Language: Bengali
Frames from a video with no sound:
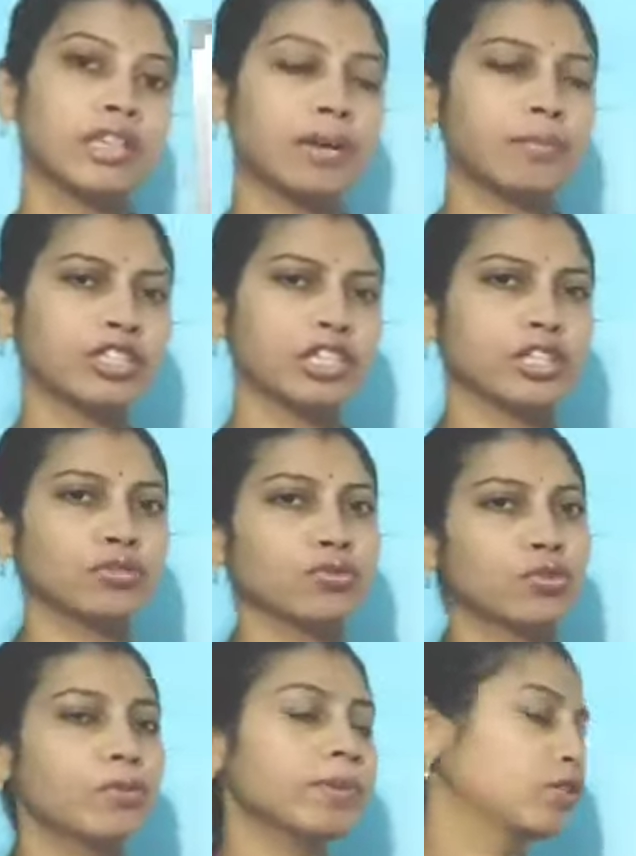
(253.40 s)
চার মাসের
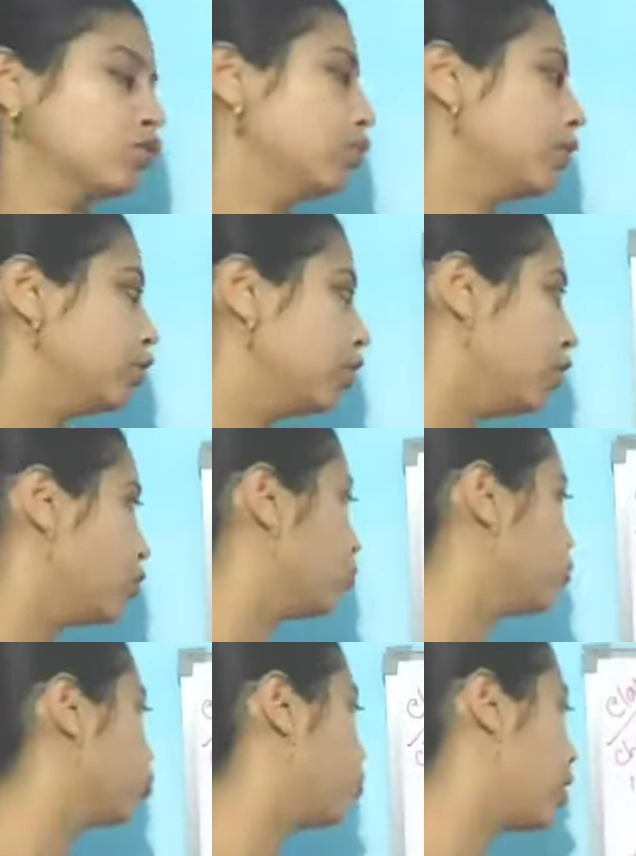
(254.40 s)
একটু কম একটু বেশি
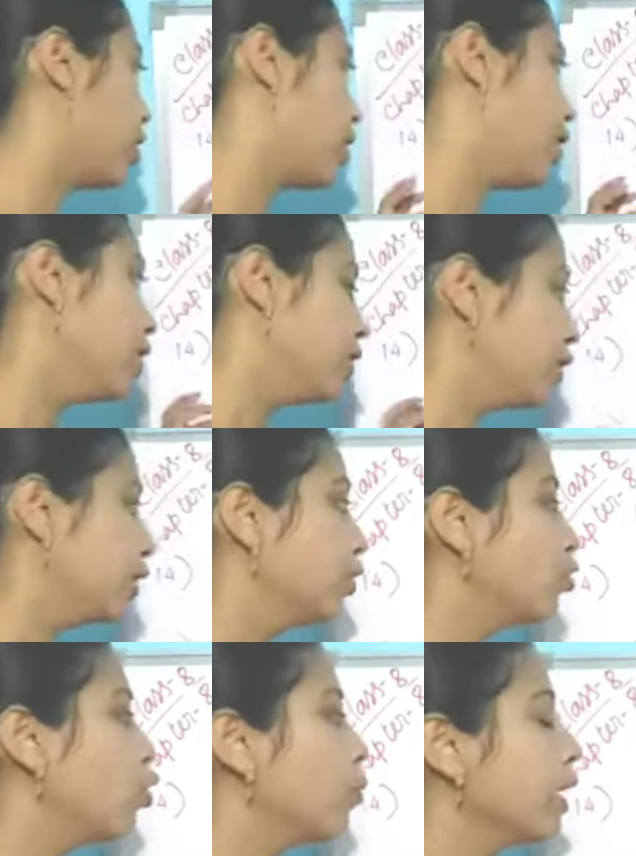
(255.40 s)
এরকম সময় নেয়
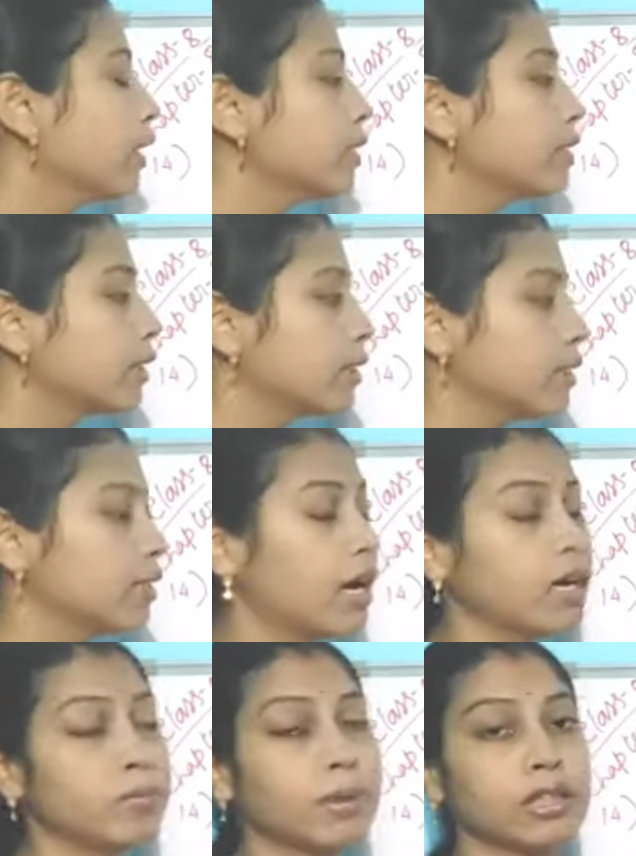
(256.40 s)
দীর্ঘমেয়াদী জাতের
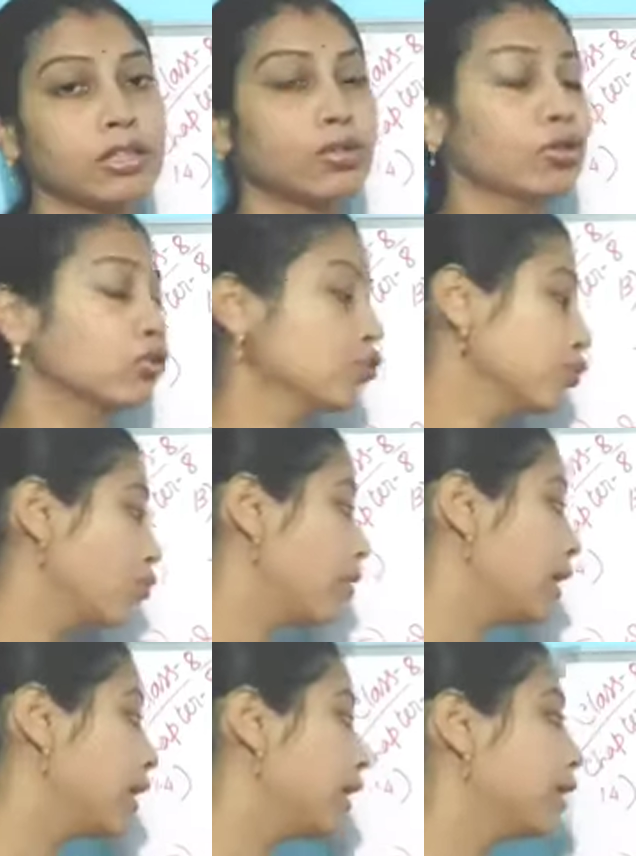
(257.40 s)
ধান পাকতে কত
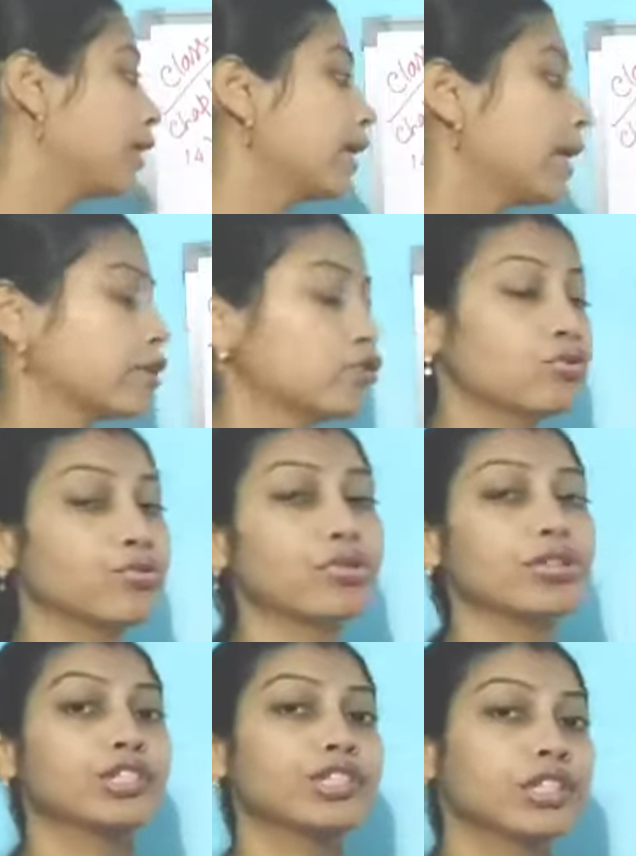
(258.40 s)
সময় নেয় এটা নেয় একশো
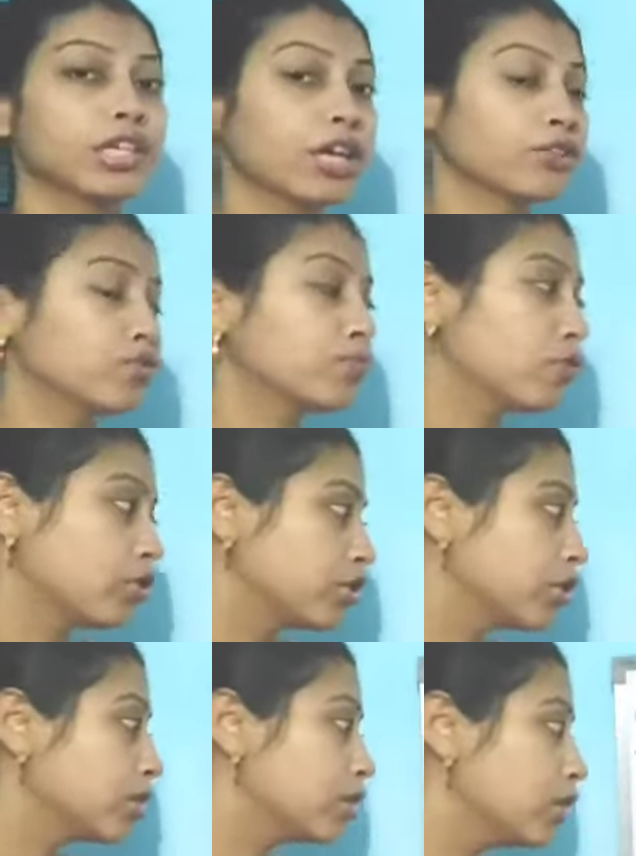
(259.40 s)
চল্লিশ থেকে একশো
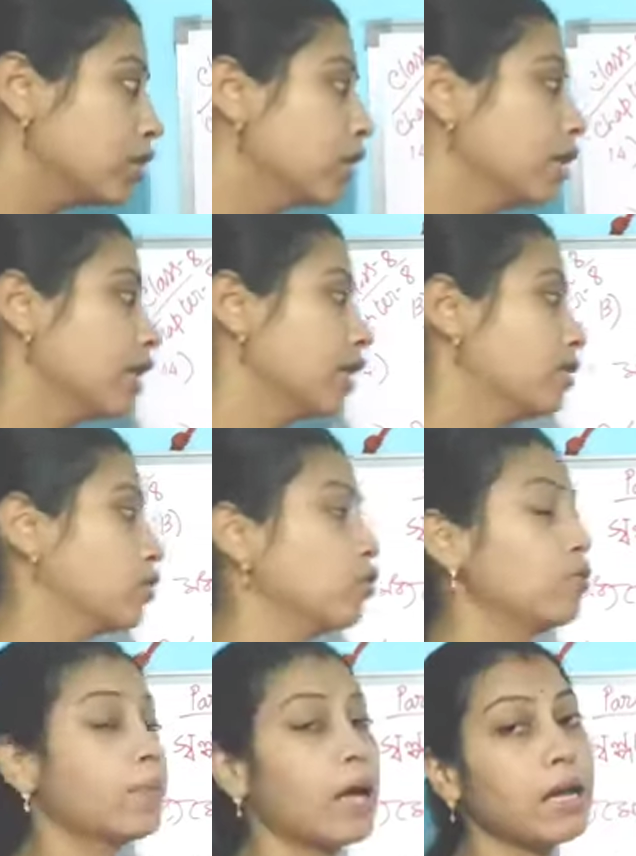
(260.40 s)
পঞ্চাশ দিন এটা
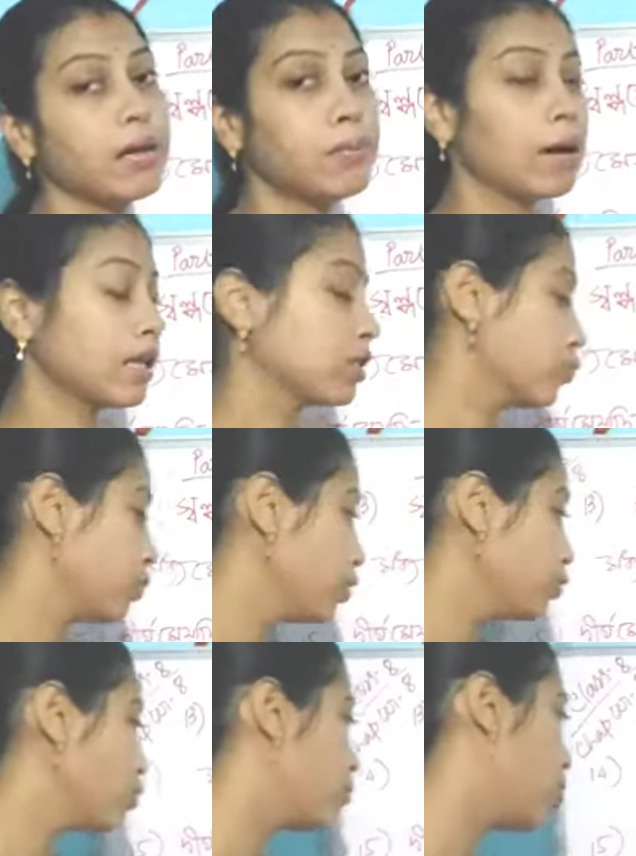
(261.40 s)
হলো প্রায় পাঁচ
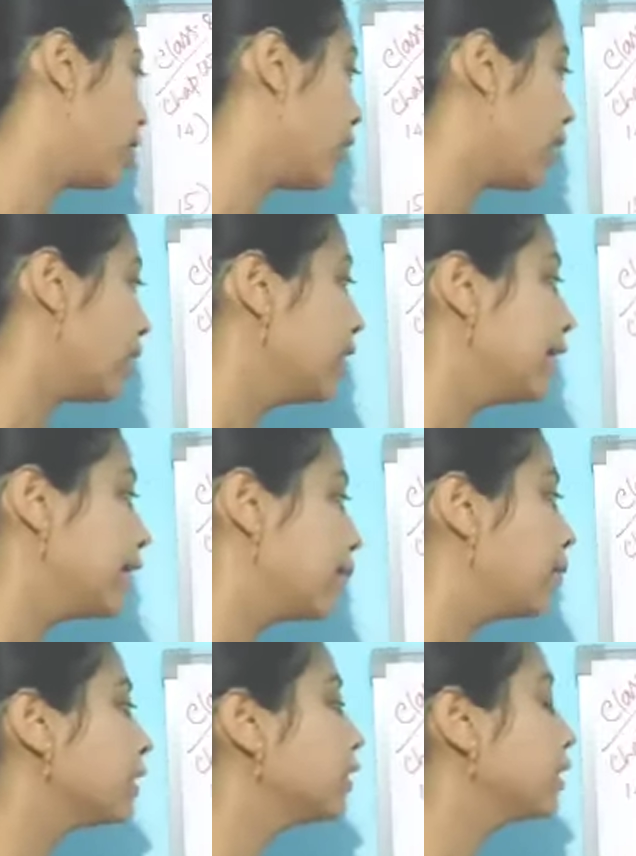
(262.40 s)
মাস সময় নেয়
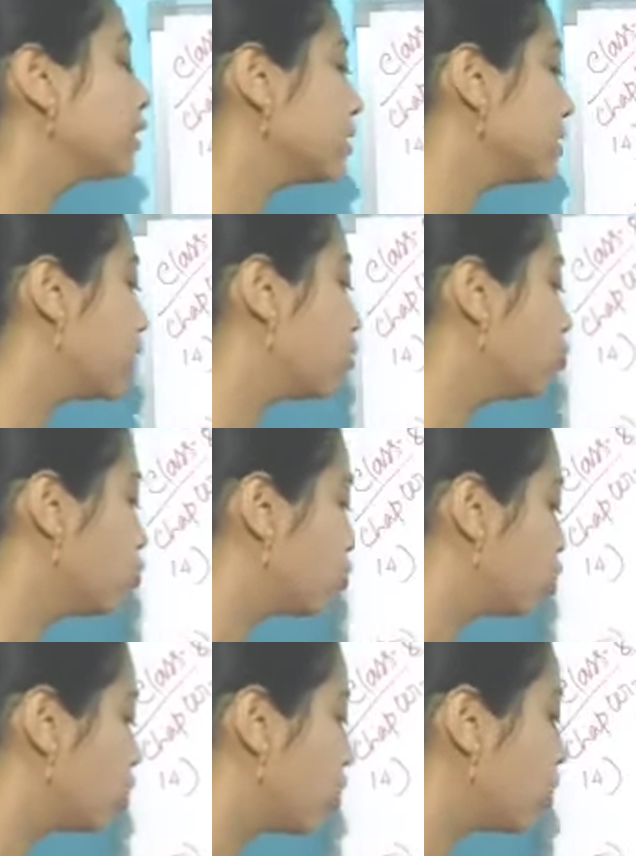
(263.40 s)
এবার দিয়েছি দেখো
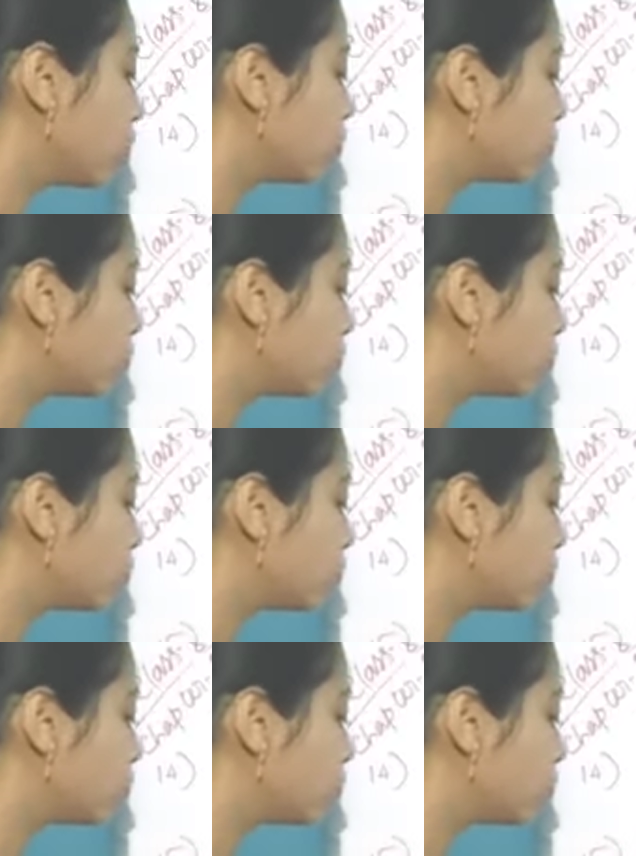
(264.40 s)
কোনটা